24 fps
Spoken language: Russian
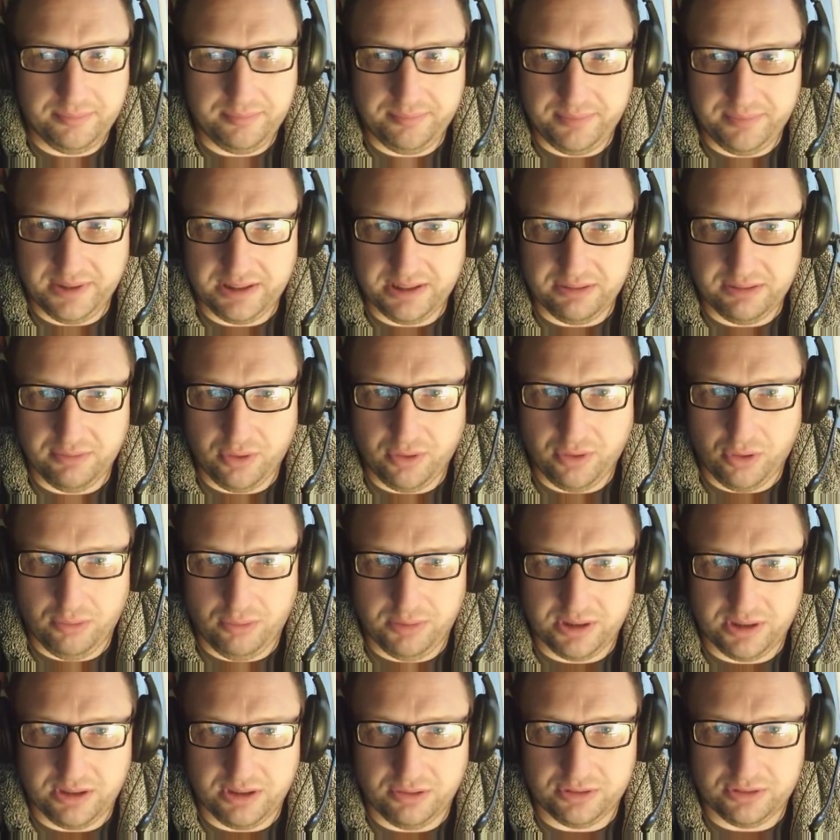Этого
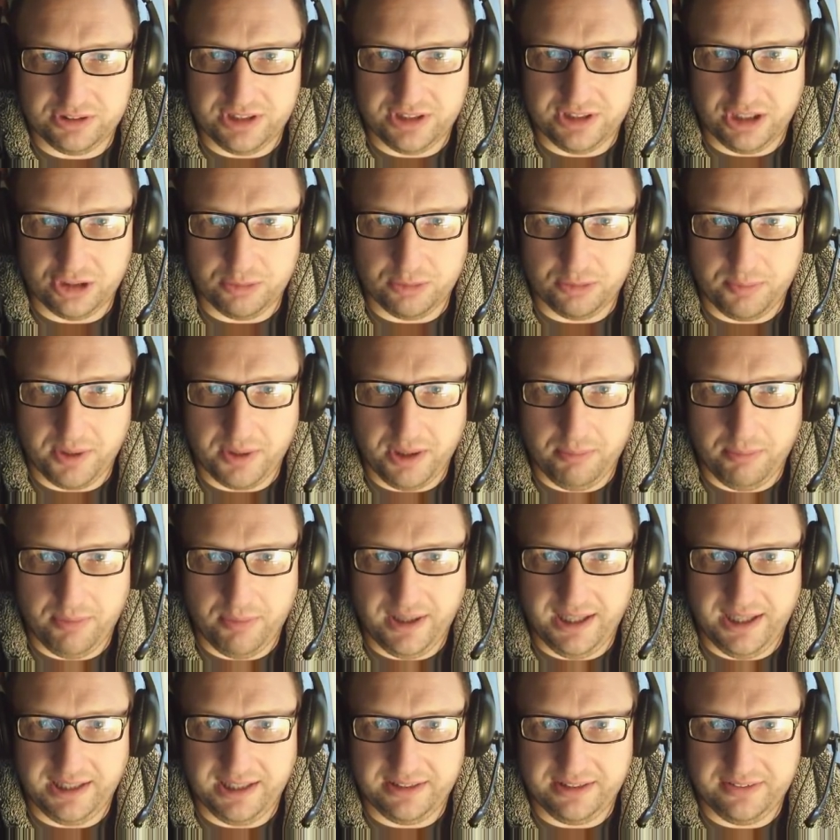робота, он сразу
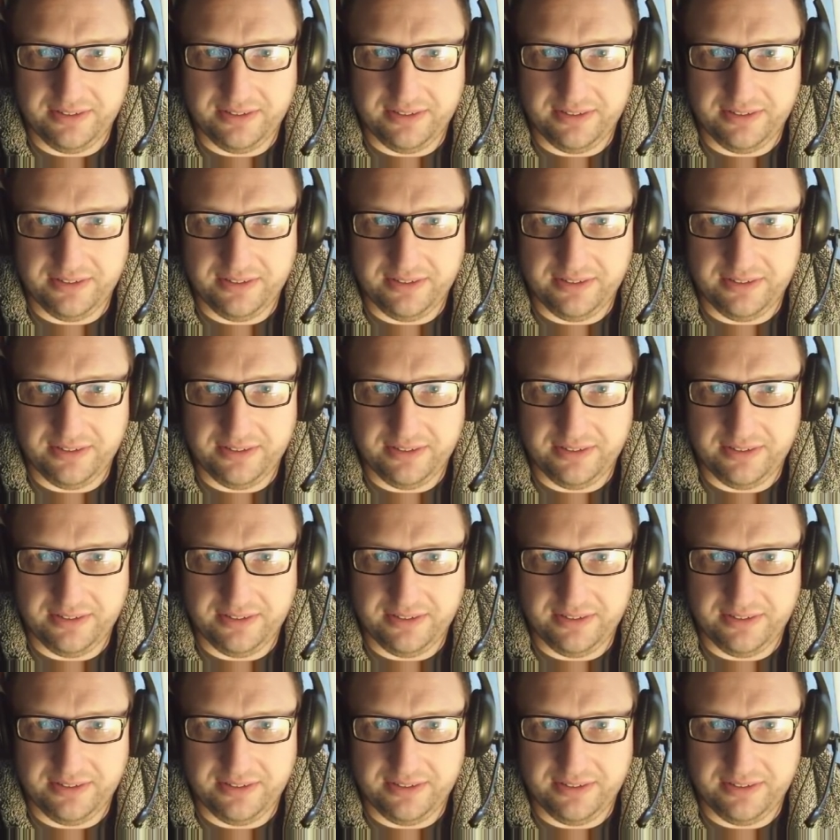погибает.